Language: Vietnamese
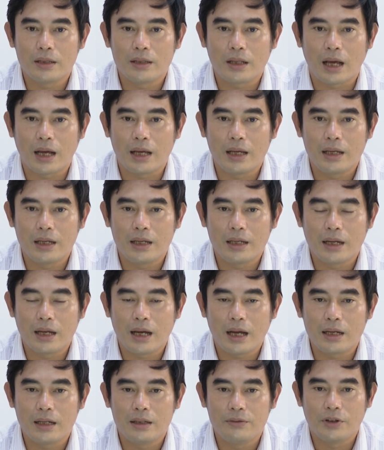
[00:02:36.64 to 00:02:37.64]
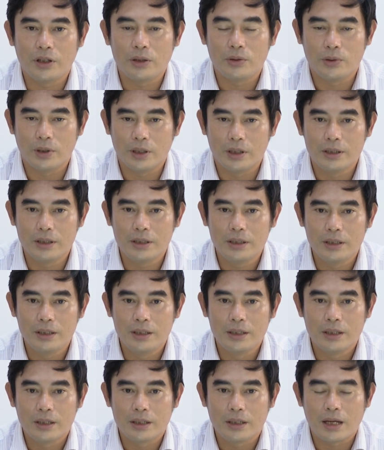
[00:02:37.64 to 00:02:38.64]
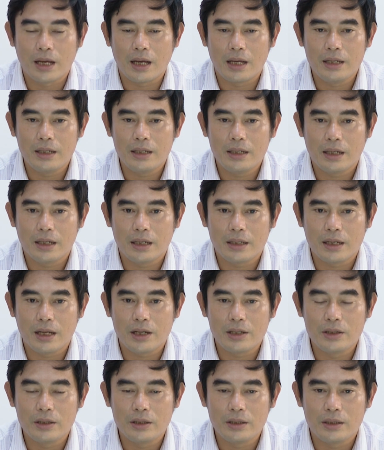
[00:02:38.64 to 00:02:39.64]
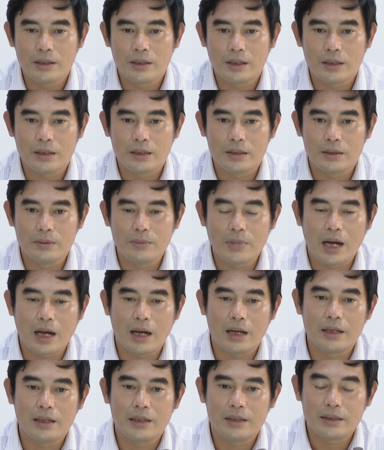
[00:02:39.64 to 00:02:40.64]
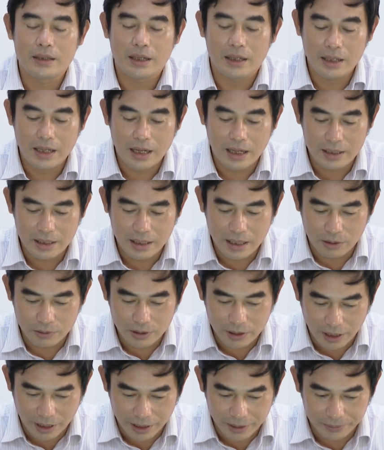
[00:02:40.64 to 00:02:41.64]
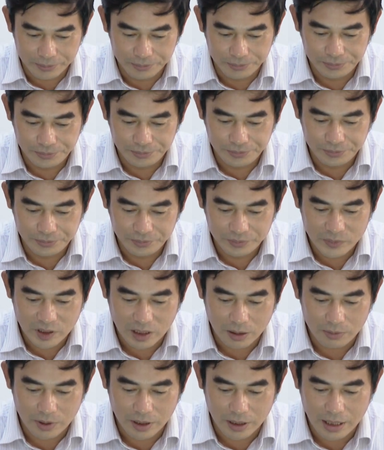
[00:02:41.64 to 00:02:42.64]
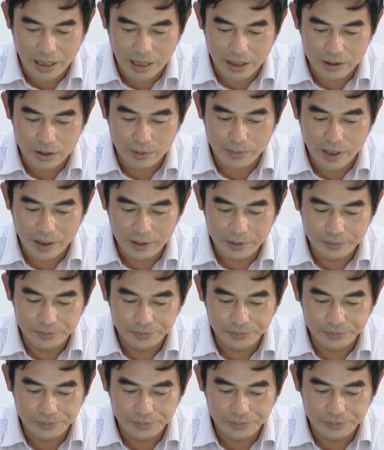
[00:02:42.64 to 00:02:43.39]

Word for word: tại các đơn vị thụ hưởng để đề xuất trưởng ban triển khai chỉ đạo thực hiện trong thời gian sớm nhất.